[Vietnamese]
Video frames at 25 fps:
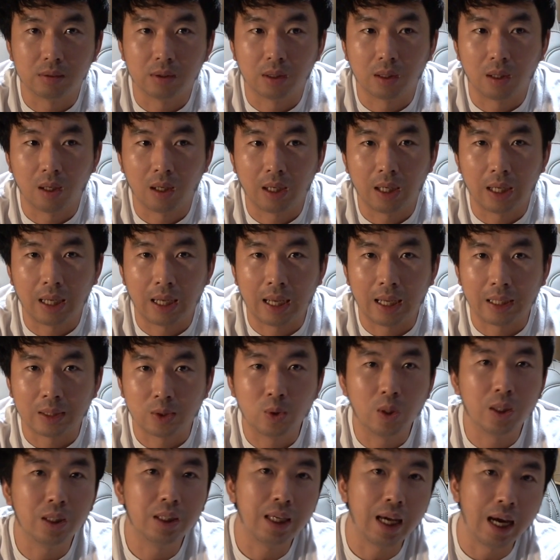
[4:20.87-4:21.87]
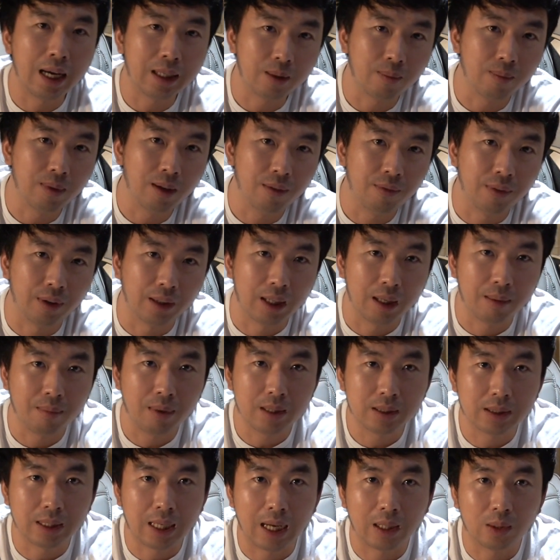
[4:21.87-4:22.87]
gọi là chuyên gia trong lĩnh vực ghế
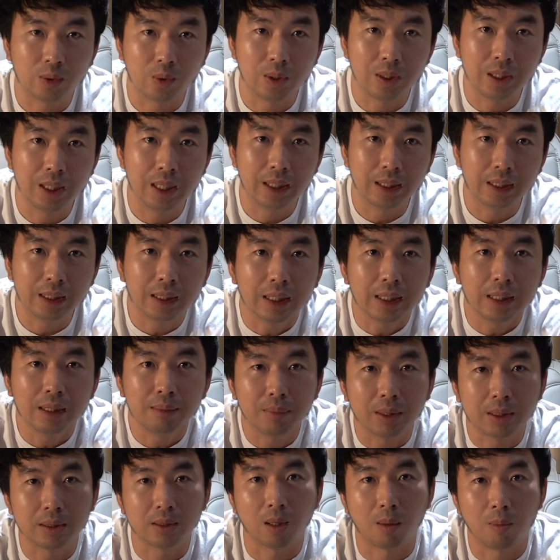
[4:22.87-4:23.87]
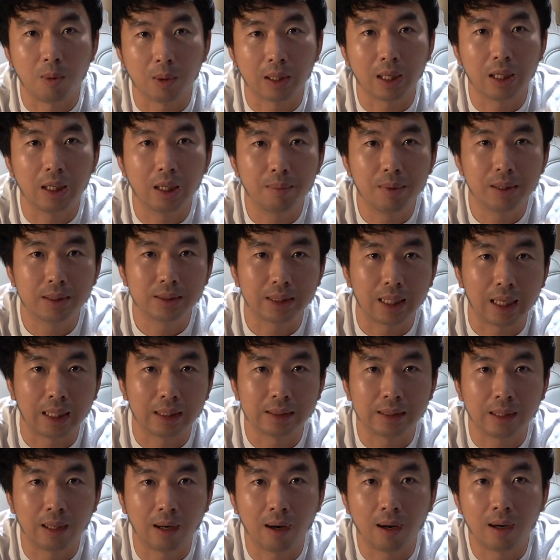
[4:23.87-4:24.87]
massage tuy nhiên khi mình chọn một cái ghế massage
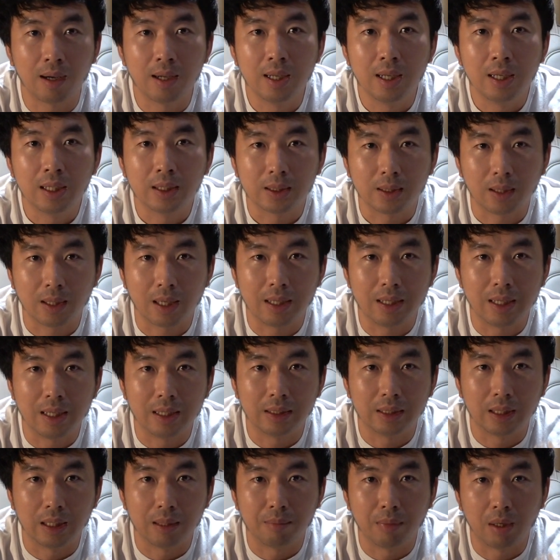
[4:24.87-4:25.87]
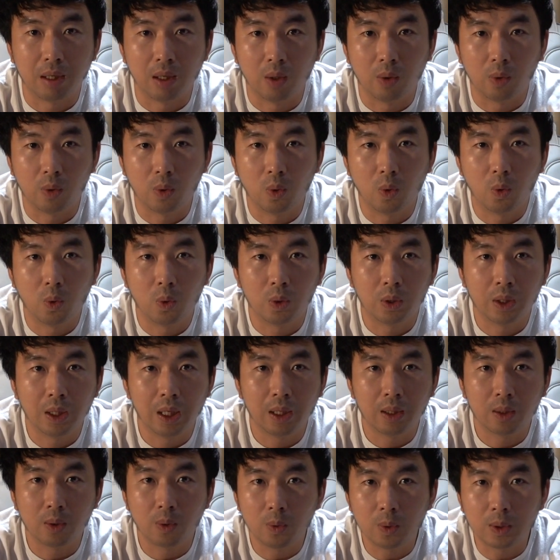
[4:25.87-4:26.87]
cho cho gia đình thì mình luôn luôn
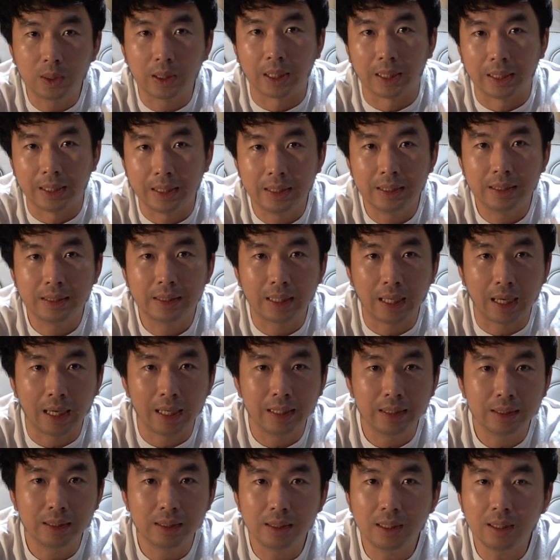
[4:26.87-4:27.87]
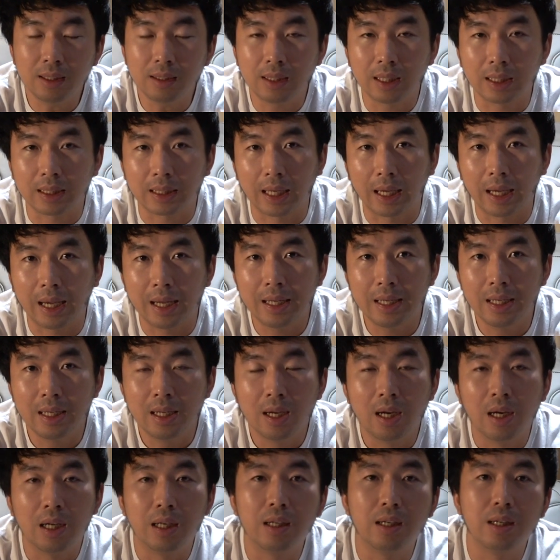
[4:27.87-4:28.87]
nghiên cứu kỹ cái thứ nhất là cái
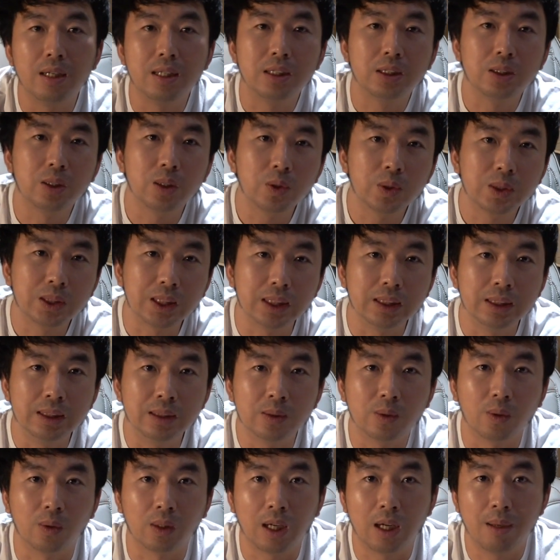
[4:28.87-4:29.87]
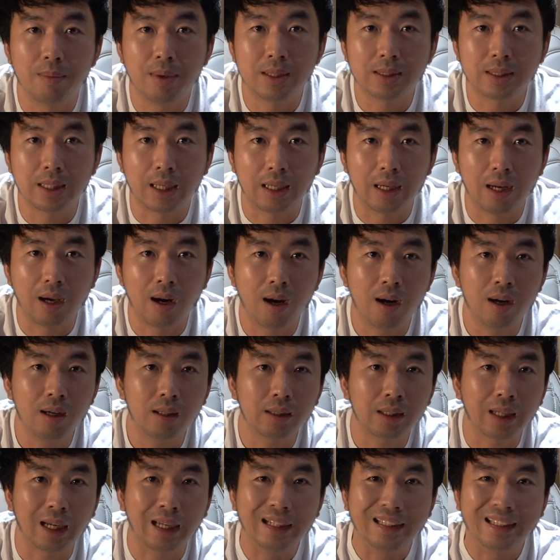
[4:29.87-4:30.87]
nơi xuất xứ của ghế massage đó
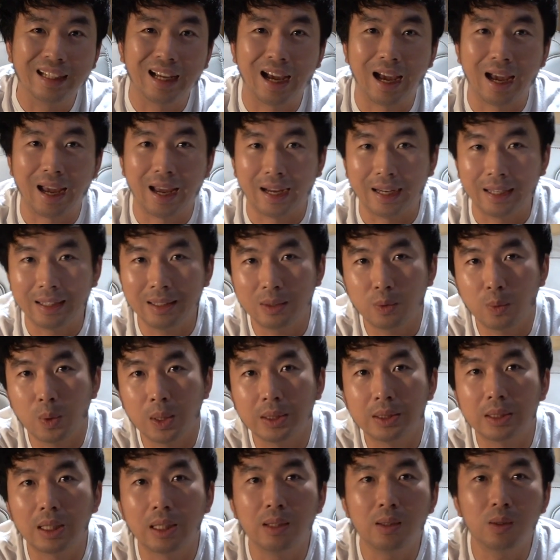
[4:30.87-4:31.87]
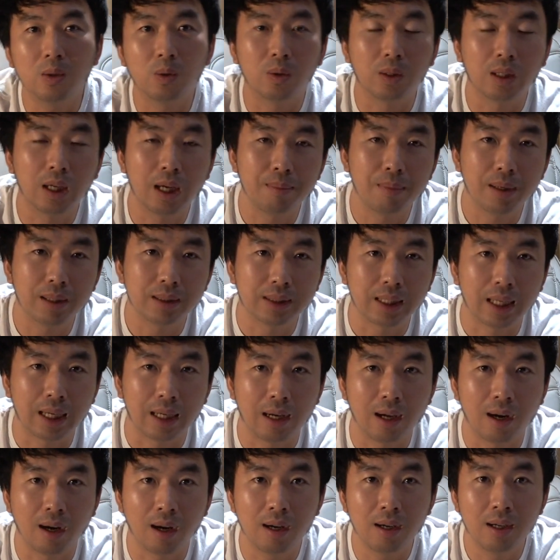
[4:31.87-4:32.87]
cái hãng uy tín của ghế massage
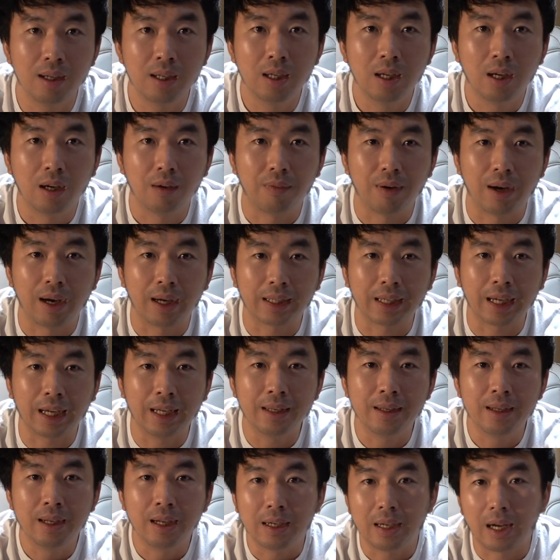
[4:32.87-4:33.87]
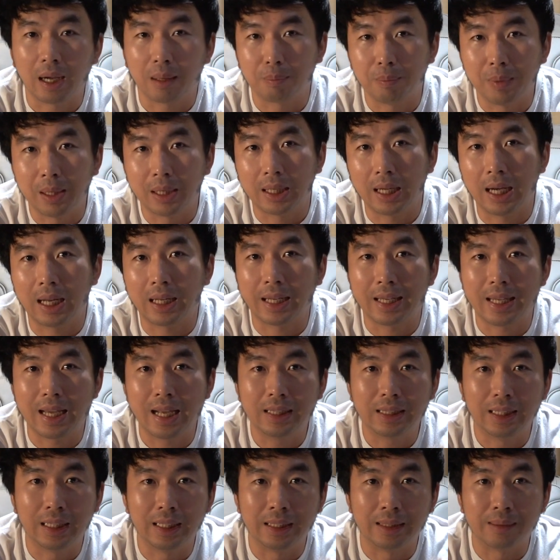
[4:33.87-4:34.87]
đó và cái đặc biệt là cái giá
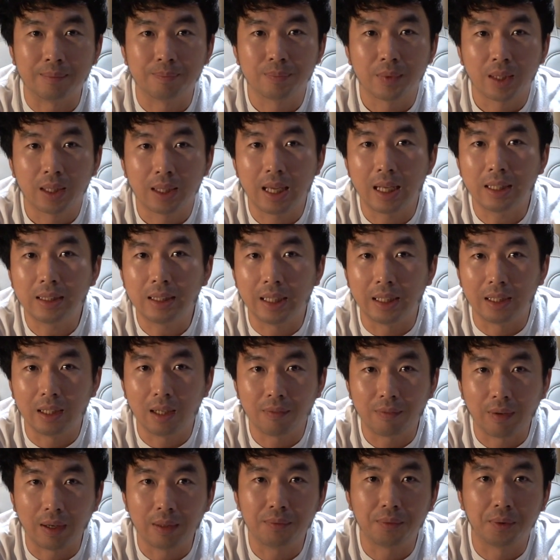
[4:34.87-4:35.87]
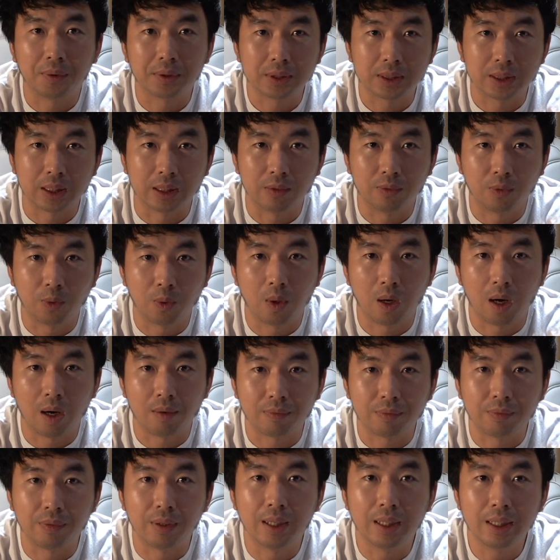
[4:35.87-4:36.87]
tiền giá tiền nó phải thực sự phù
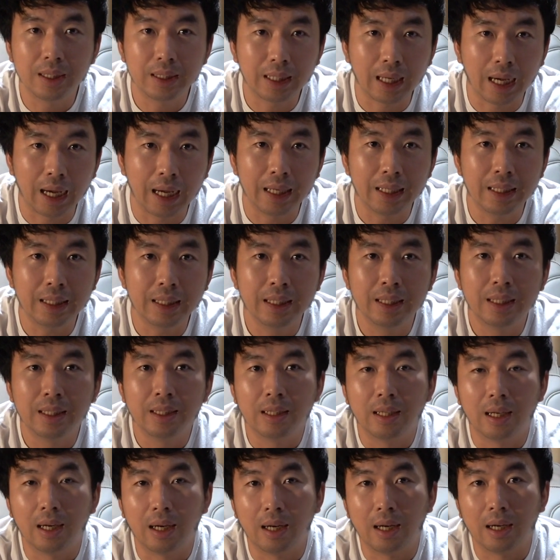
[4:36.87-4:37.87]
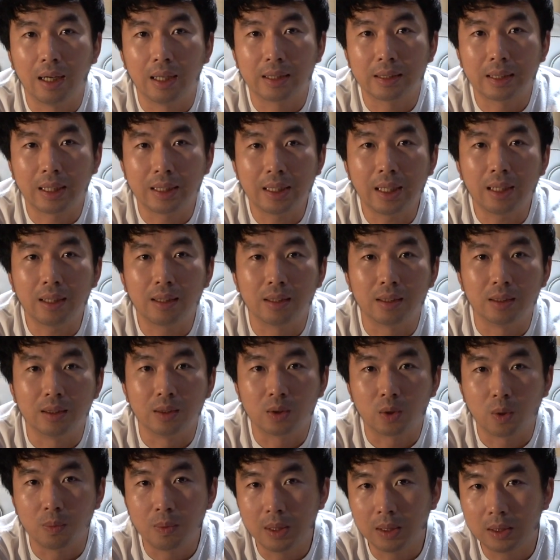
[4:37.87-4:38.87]
hợp với cái uh, cái chất
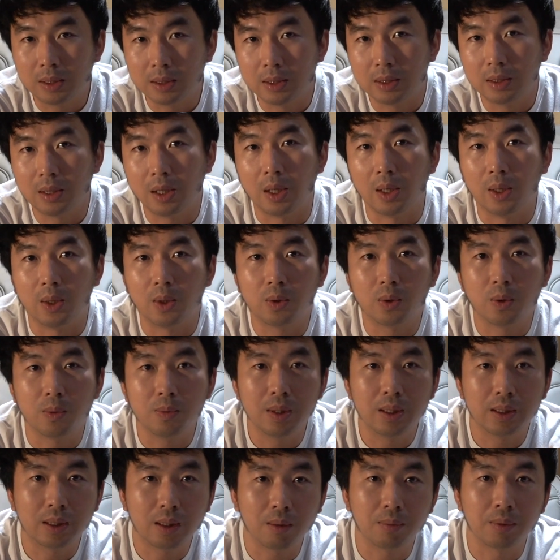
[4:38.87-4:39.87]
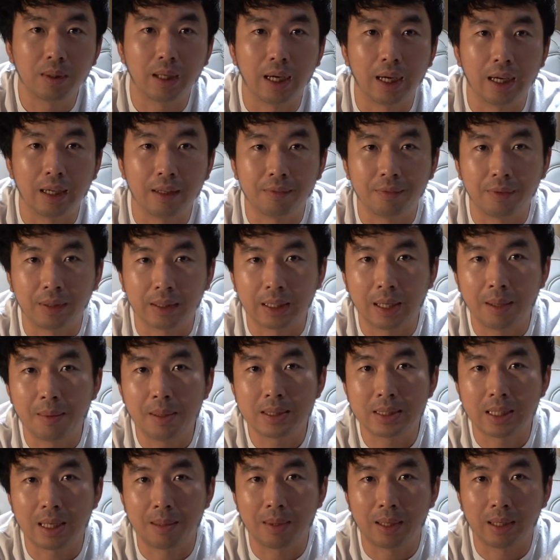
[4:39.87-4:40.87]
lượng cũng như thương hiệu cũng như công nghệ và cái
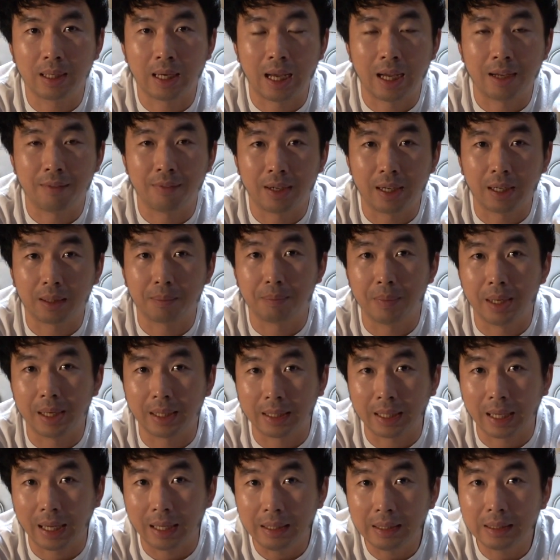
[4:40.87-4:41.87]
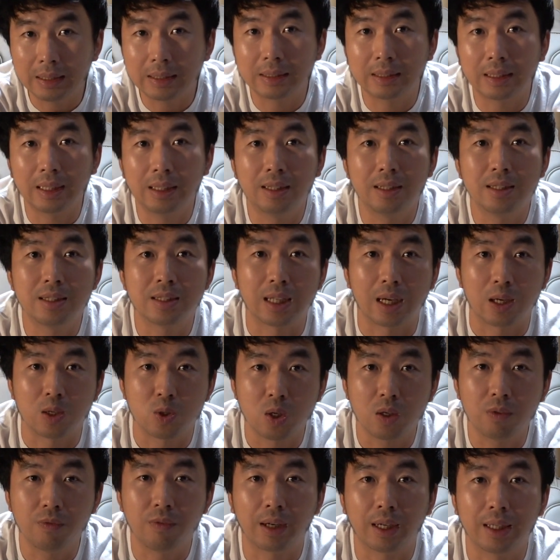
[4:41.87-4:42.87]
website mang lại và đặc biệt cái cái nơi sản
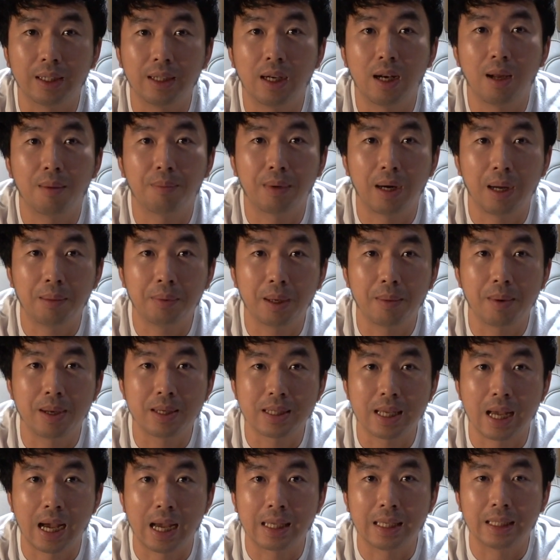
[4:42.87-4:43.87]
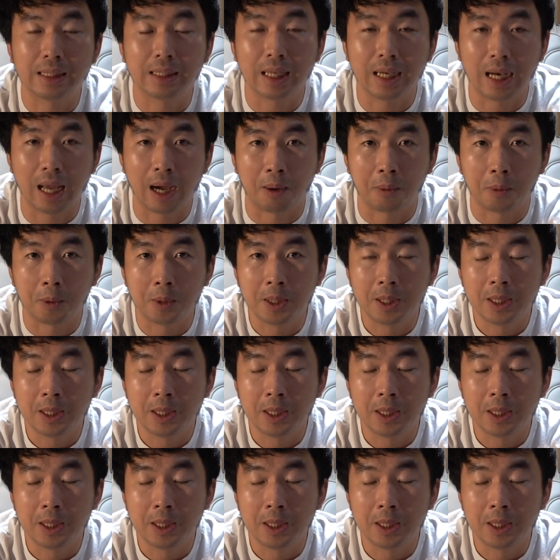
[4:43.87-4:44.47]
xuất và cái nơi lắp ráp cái website như thế nào